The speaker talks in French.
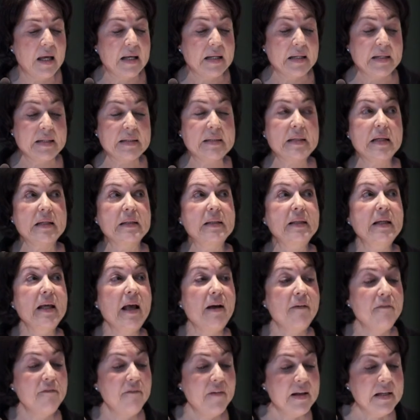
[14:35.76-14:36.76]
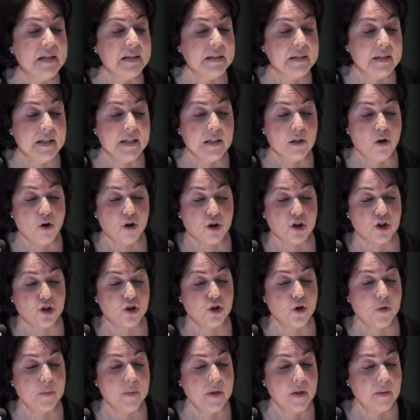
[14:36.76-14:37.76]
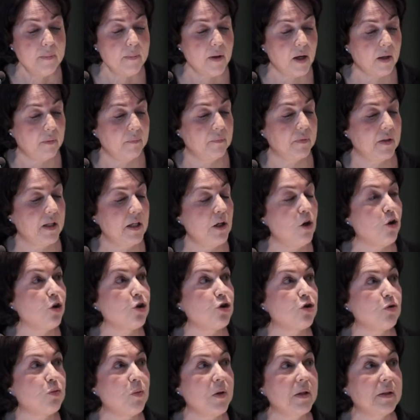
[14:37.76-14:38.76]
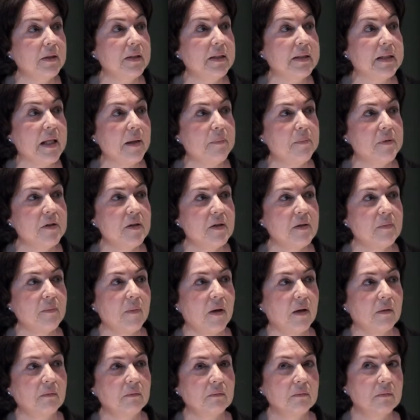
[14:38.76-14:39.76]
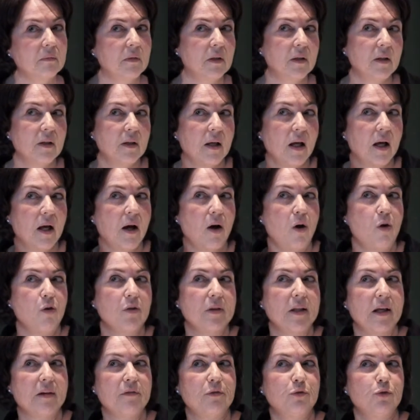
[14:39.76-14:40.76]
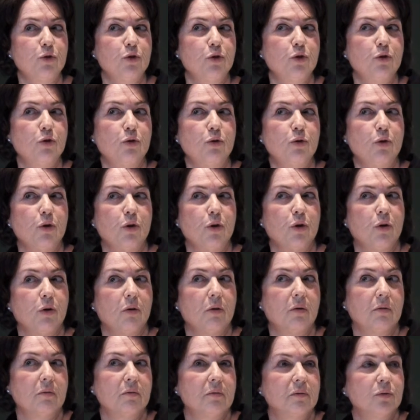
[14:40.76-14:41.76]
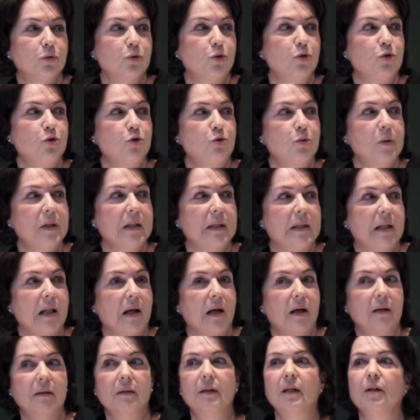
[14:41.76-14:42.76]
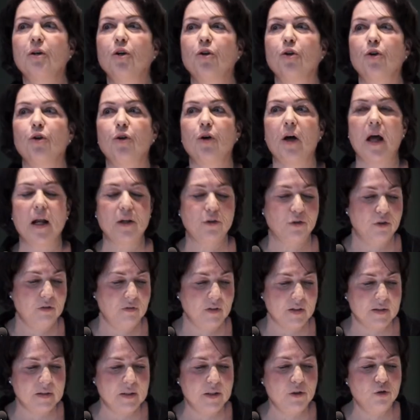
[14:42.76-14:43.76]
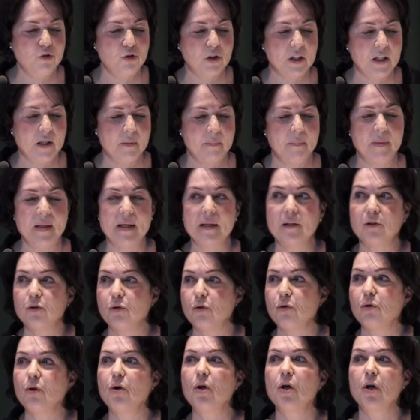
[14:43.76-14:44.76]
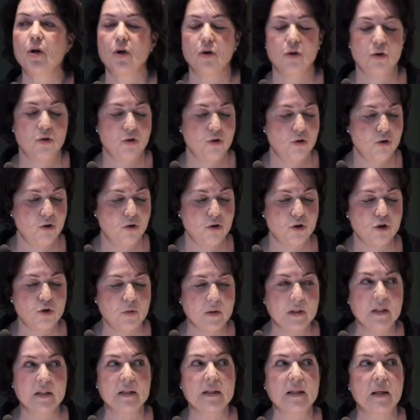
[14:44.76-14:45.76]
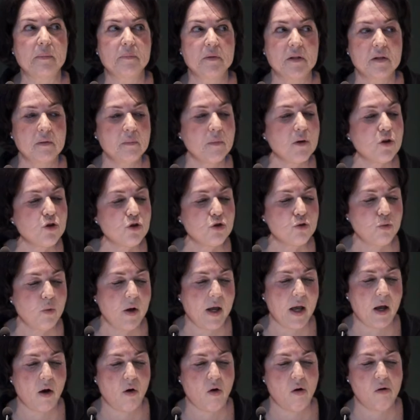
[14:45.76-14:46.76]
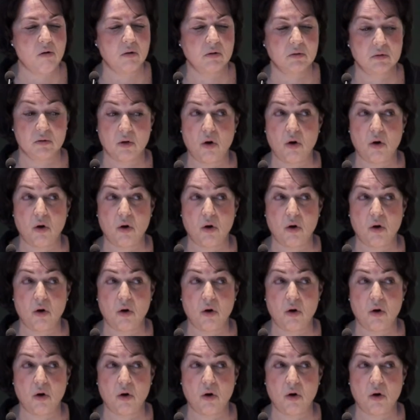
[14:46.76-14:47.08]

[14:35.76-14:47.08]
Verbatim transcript: Les aider à valider leur cheminement et leur choix d'établissement. On a vu tout de suite là, euh, à l'Université du Québec que euh, le choix d'établissement joue un rôle.